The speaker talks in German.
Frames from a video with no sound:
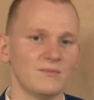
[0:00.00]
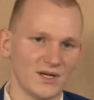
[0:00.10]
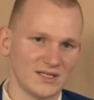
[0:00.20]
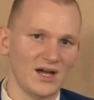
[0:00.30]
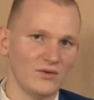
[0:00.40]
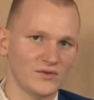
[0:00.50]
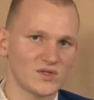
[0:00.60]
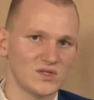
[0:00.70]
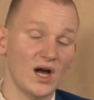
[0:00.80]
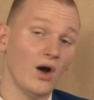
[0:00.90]
Bei drei
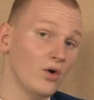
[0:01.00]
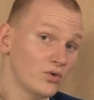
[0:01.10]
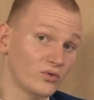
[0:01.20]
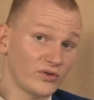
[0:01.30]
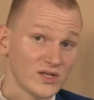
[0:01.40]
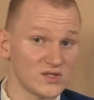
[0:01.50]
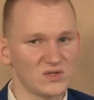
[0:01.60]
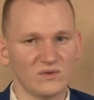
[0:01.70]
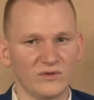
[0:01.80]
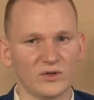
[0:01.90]
öffnest du die Augen und du fängst
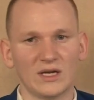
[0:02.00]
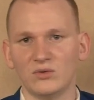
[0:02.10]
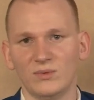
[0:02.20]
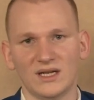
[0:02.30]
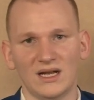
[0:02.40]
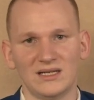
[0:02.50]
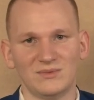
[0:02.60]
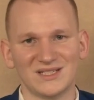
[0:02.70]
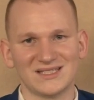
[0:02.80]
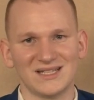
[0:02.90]
sofort an, über dein
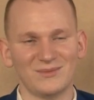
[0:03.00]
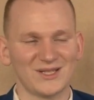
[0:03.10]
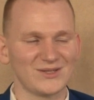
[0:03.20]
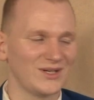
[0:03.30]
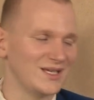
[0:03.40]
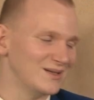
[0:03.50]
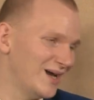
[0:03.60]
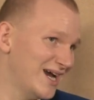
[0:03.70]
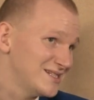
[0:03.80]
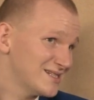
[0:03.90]
Lieblingsthema zu reden.
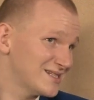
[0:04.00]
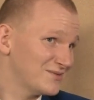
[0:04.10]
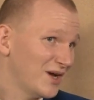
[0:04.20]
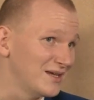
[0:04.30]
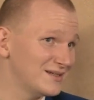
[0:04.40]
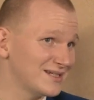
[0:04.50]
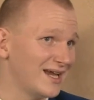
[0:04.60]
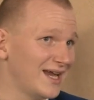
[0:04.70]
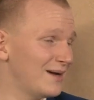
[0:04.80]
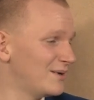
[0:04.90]
Eins, zwei, drei.
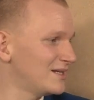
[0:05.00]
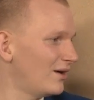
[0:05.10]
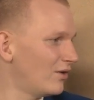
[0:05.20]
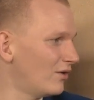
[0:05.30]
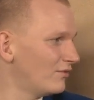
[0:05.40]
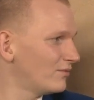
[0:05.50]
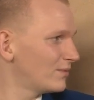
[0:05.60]
Einmal die Augen auf.